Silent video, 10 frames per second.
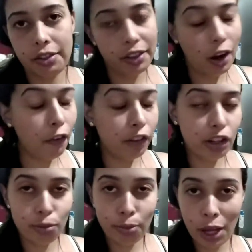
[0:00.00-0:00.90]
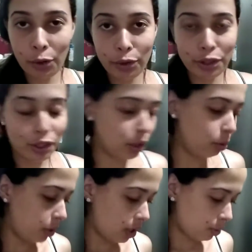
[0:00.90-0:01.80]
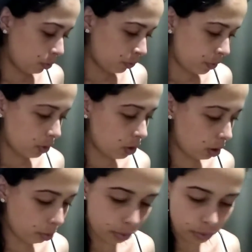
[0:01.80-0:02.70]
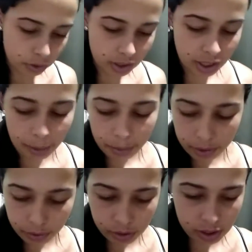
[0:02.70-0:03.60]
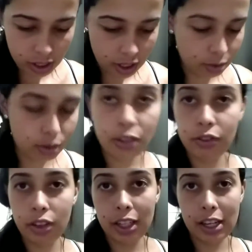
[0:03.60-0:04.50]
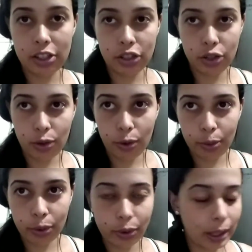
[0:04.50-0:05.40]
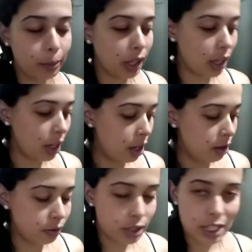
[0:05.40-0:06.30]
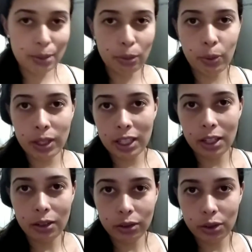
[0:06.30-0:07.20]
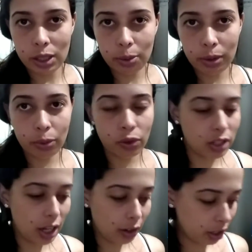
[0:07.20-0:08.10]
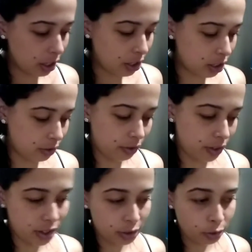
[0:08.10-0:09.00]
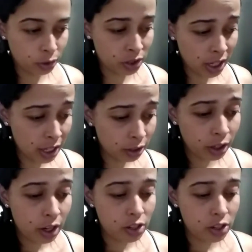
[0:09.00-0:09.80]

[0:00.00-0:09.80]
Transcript: Vai ficar um vídeo bem curtinho mesmo, só pra mostrar pra vocês o que foi que a gente comprou, né? Porque vocês me pediram outro dia pra mostrar o que, que a gente vai fazer no centro.